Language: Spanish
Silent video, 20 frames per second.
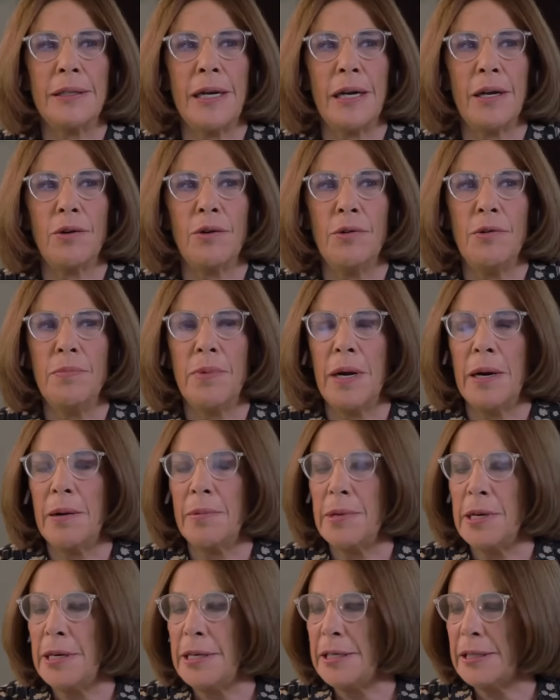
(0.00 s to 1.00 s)
se le
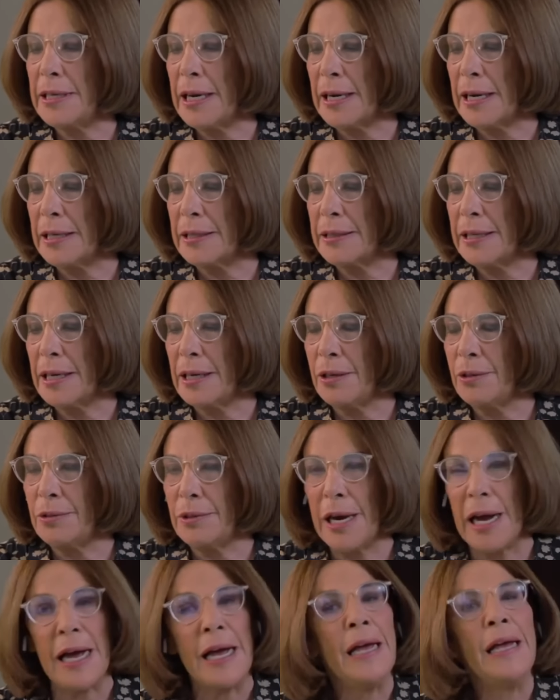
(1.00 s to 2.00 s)
culpabiliza a García
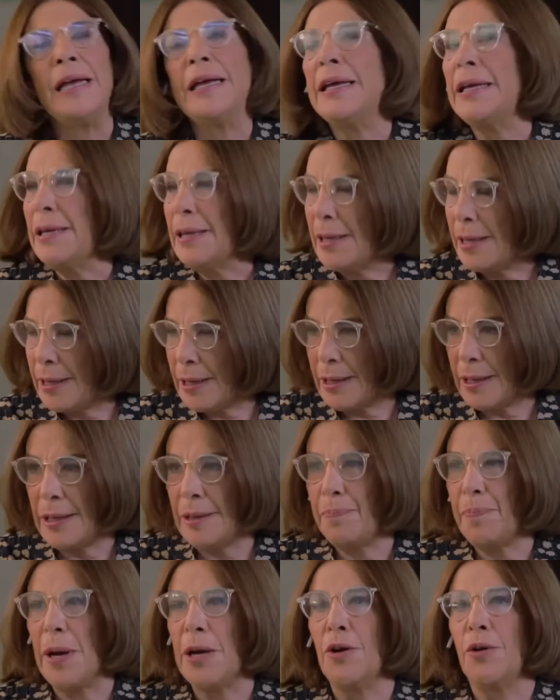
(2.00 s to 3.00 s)
Luna,
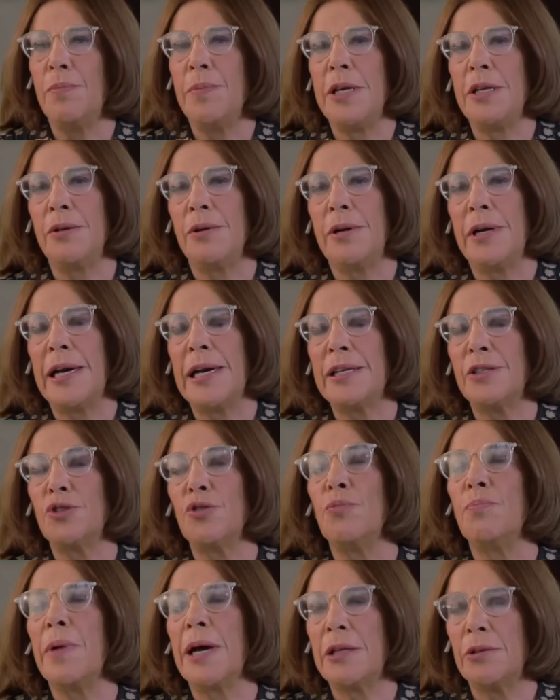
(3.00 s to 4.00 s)
Palomino era
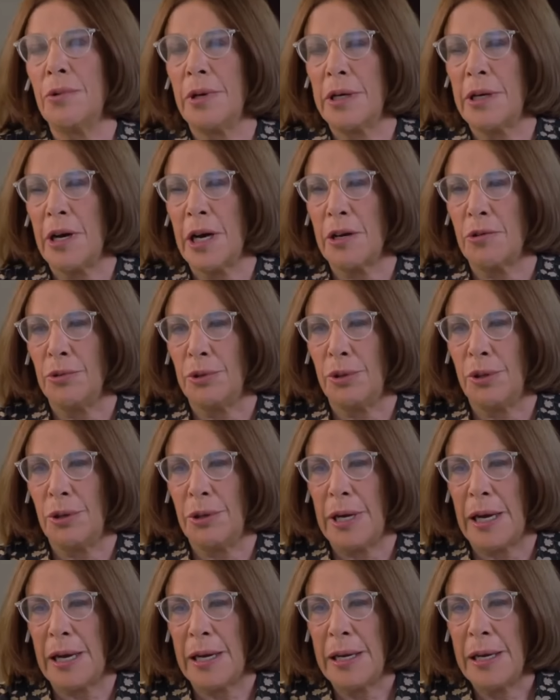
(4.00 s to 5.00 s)
su mano
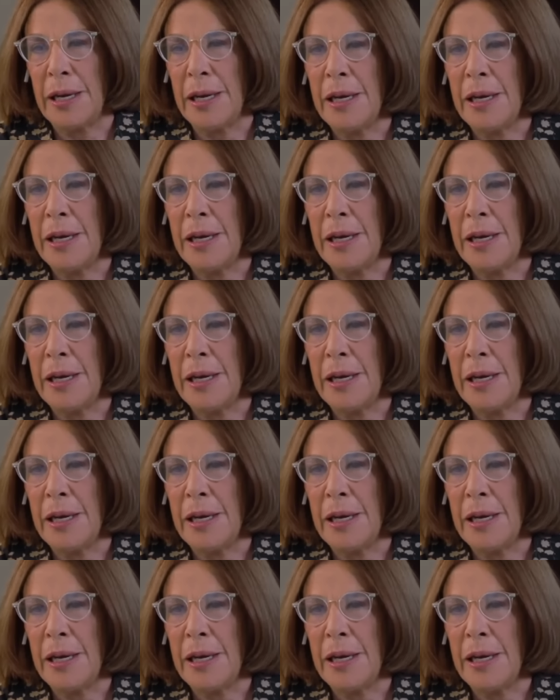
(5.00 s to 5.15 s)
ejecutora.